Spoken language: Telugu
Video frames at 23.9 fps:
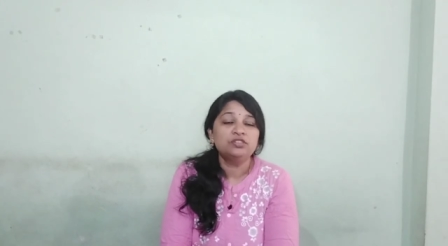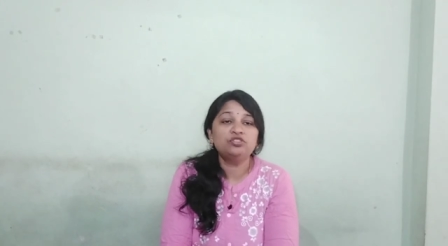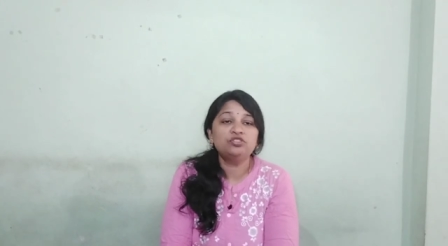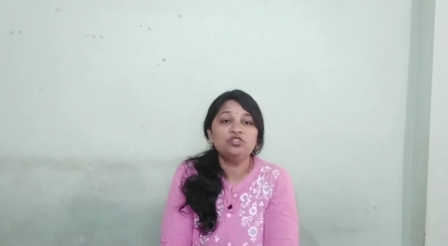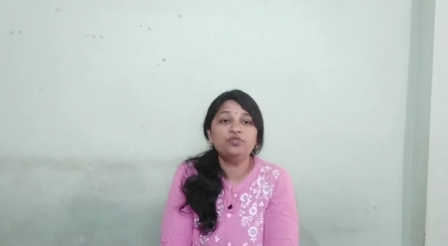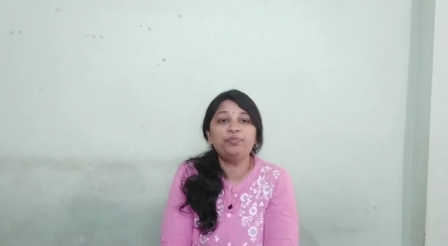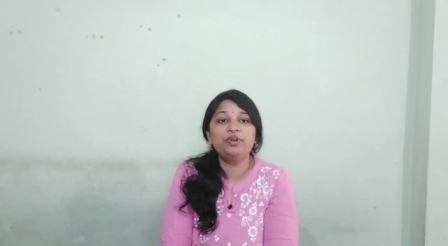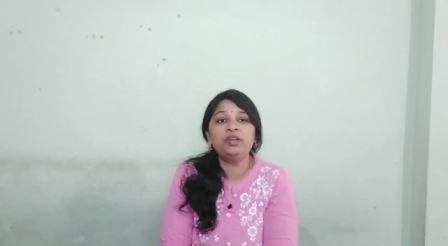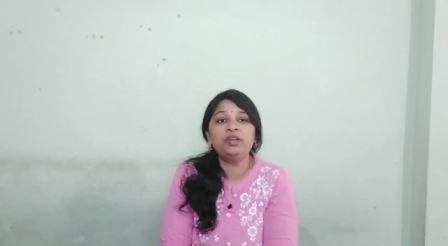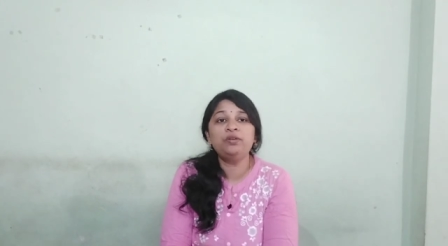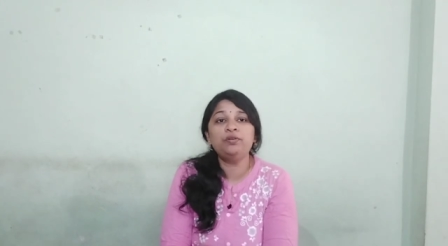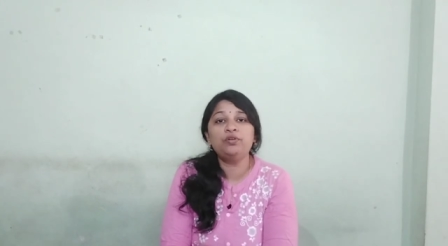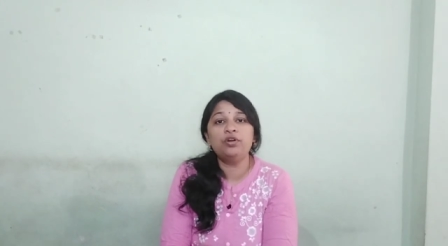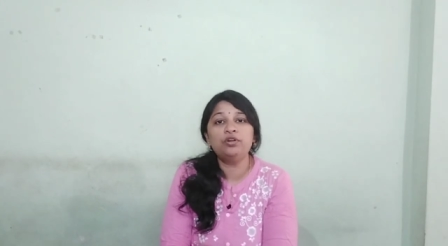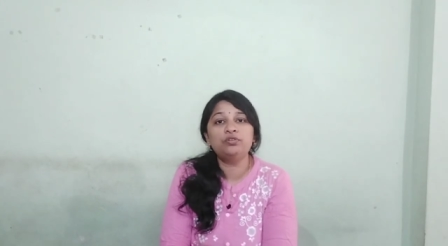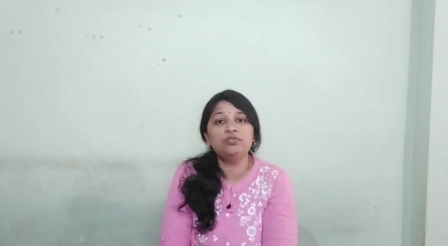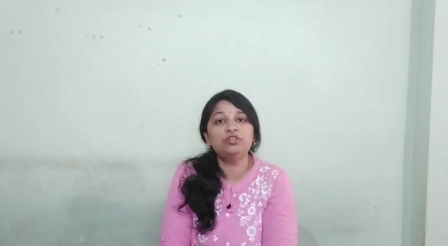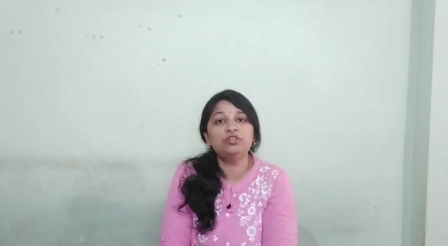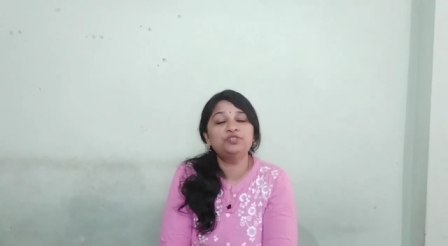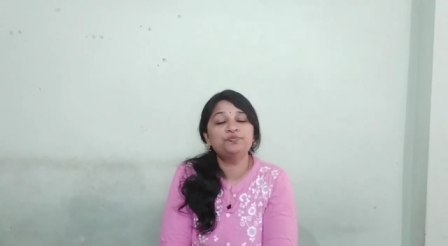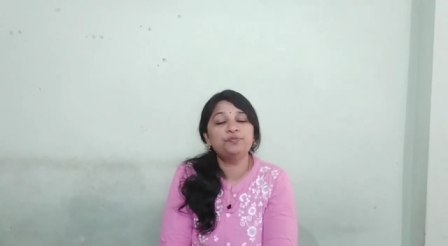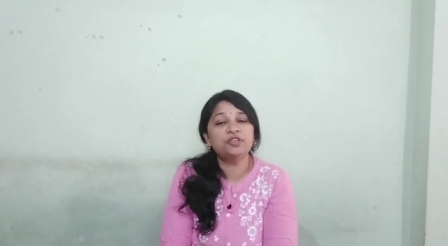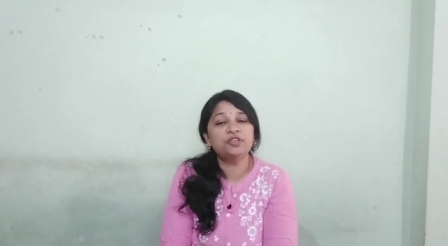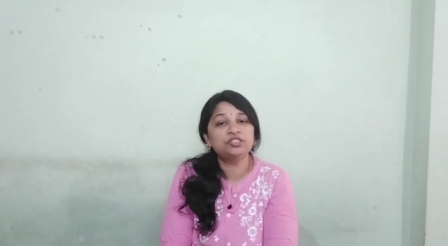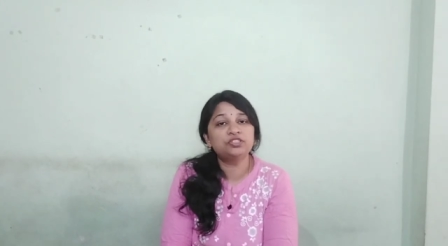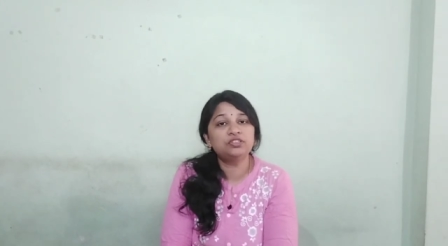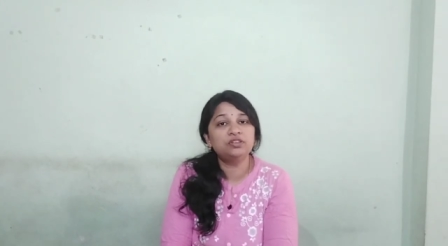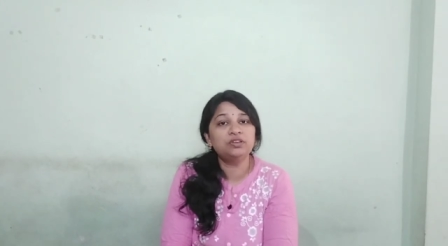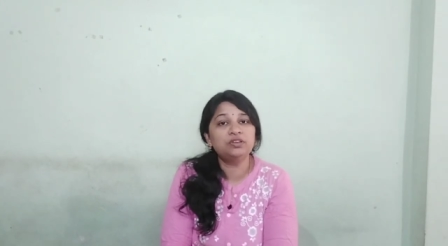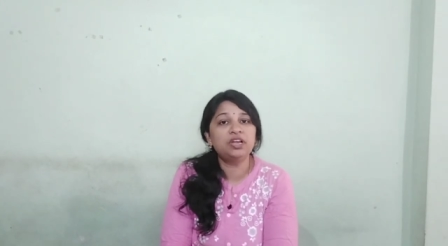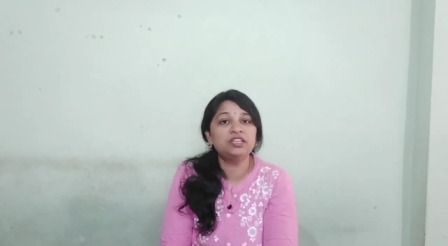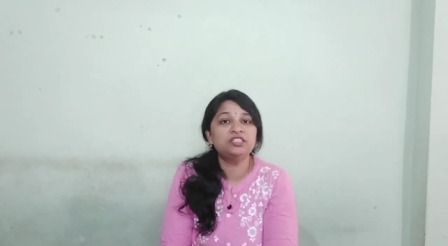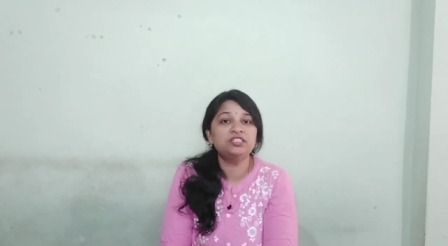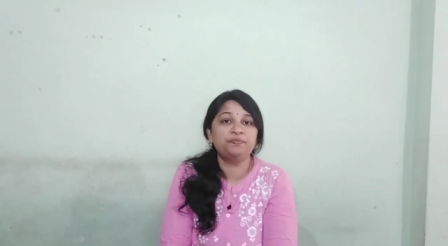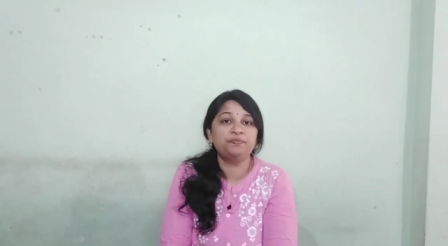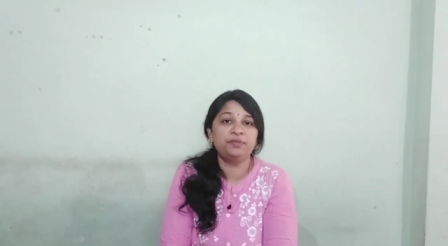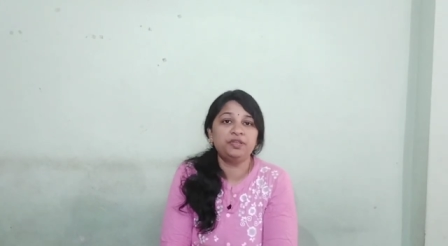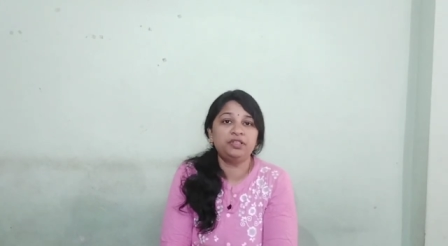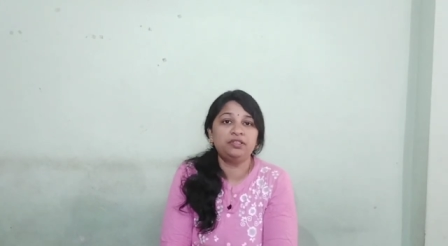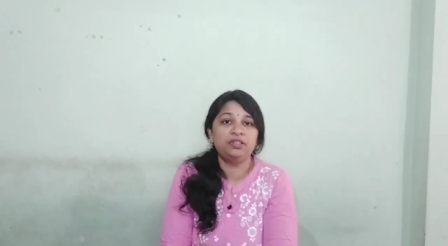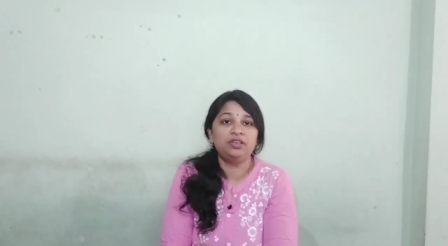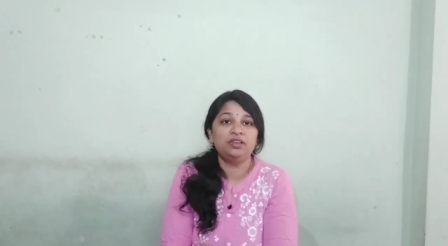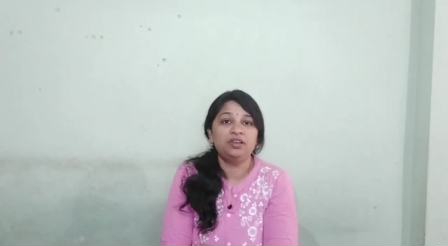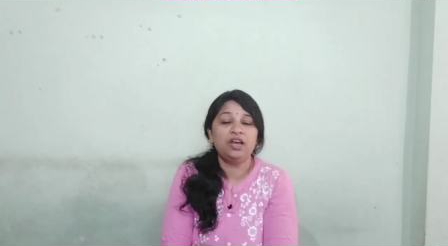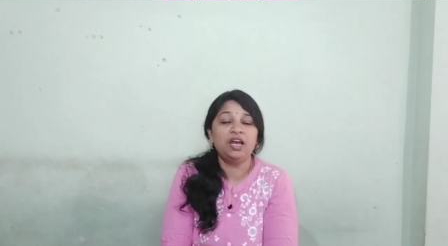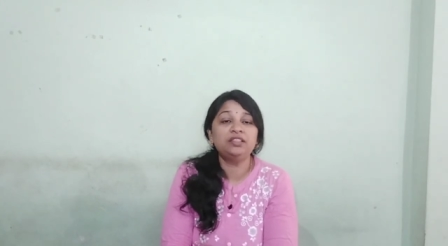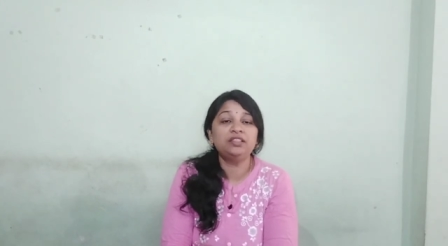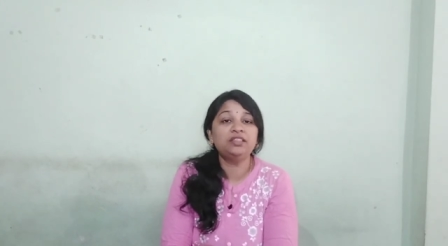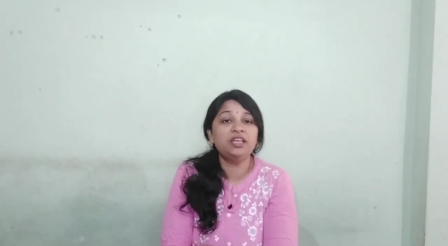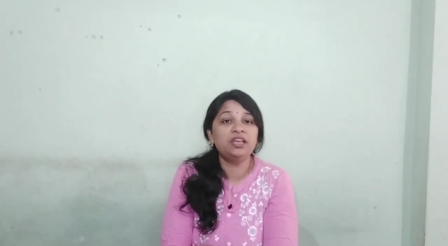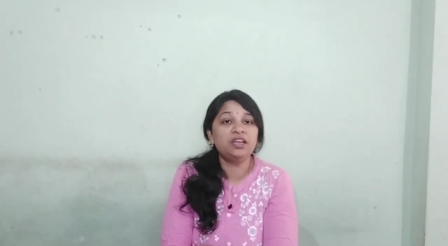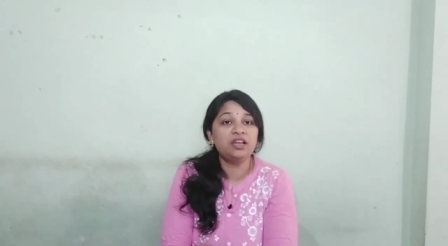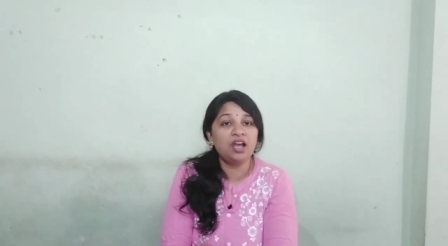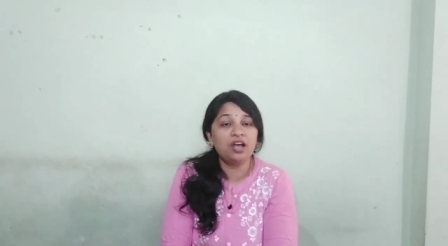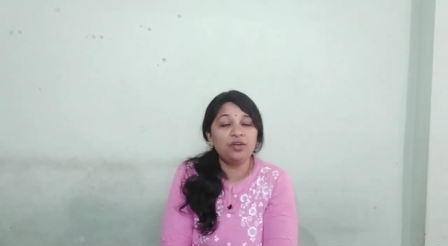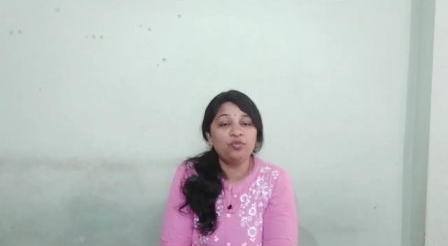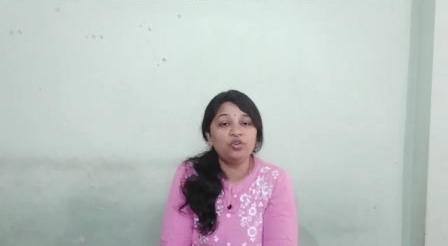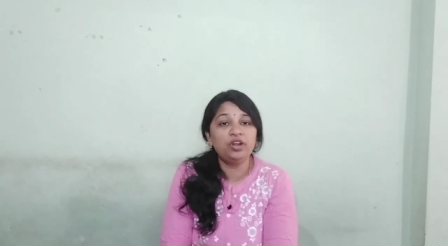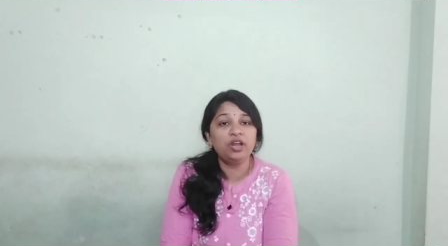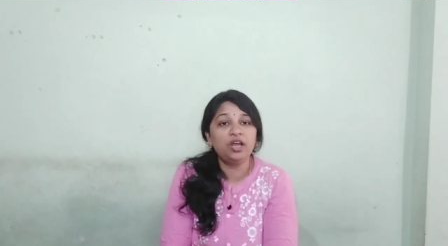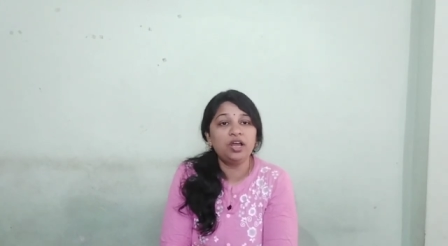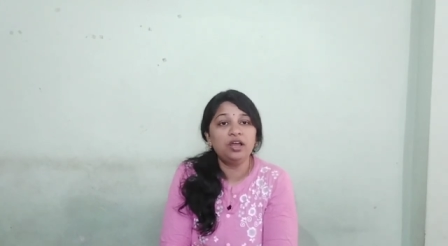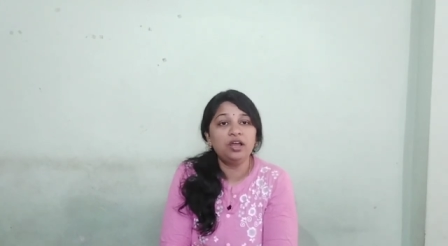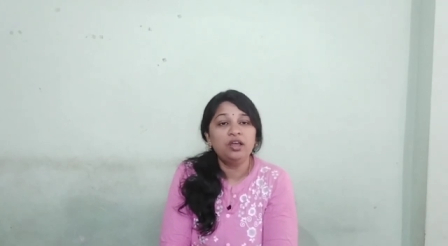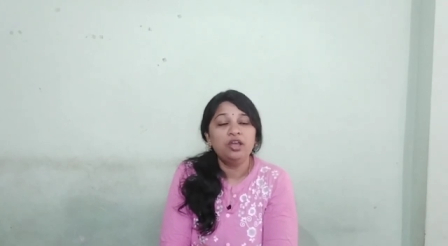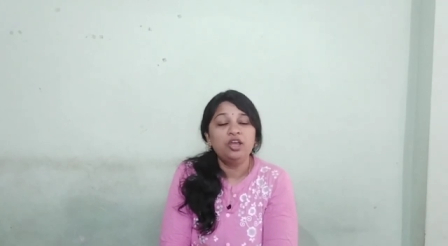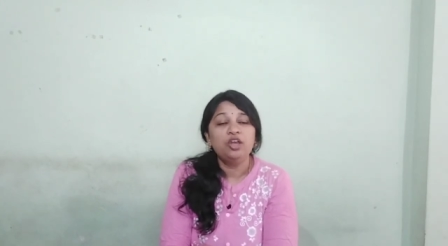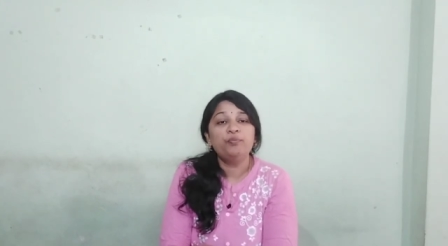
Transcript: సుప్రీంకోర్టు స్పష్టంగా చెప్పింది అంతేకాకుండా